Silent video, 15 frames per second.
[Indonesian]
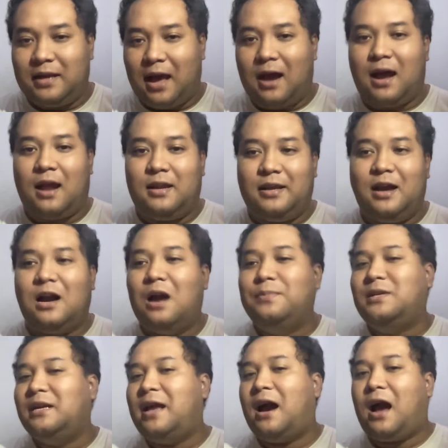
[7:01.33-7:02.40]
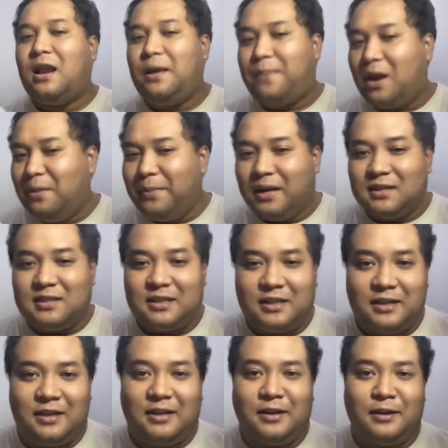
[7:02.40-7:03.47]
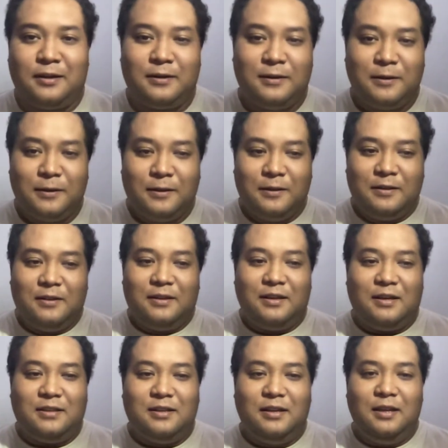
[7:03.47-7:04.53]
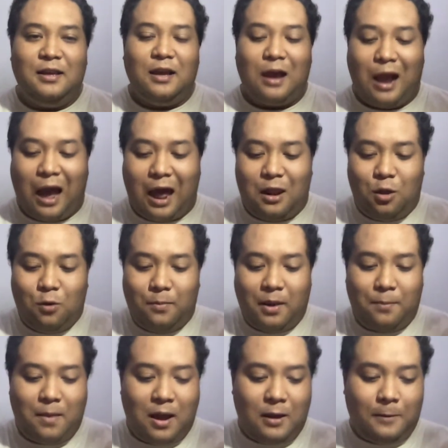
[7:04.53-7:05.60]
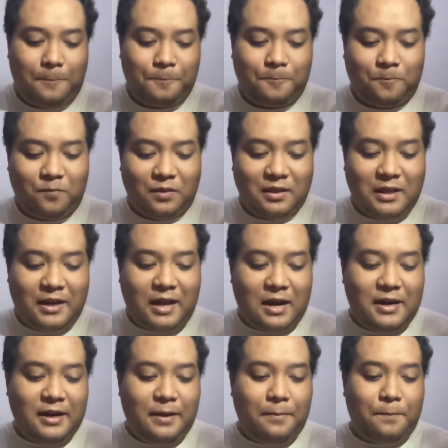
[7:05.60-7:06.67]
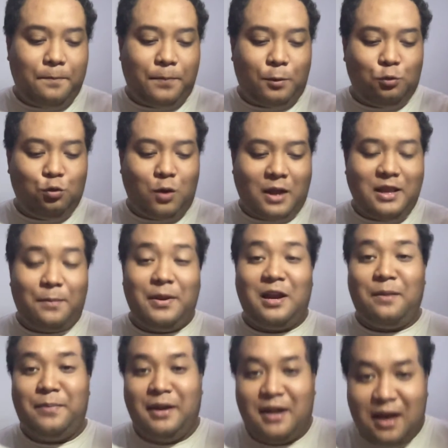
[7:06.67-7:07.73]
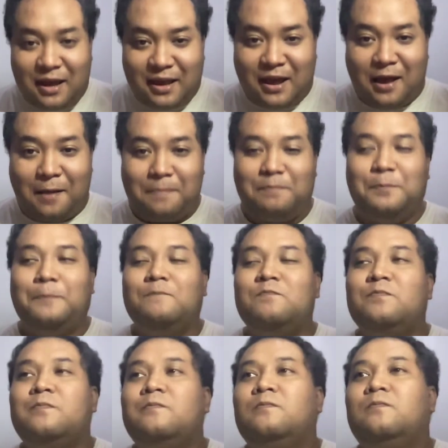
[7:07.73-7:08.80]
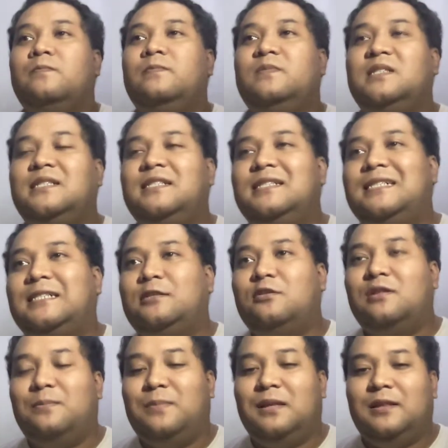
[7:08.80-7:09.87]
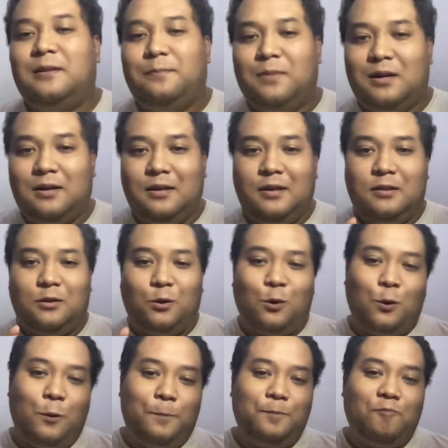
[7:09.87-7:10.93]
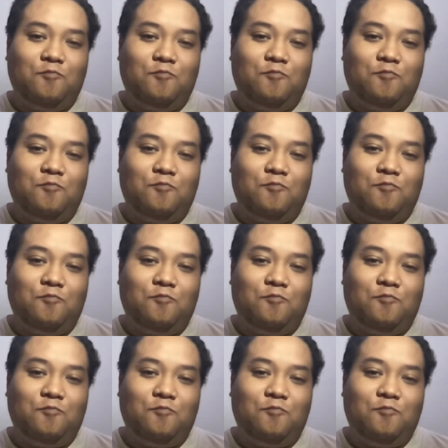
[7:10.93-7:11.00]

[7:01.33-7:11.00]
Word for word: diakali yang nggak bisa diakali ya paling bensin ya jadi kalau memang jadi kan ini peruntukannya beda-beda ya. Jadi kalau teman-teman itu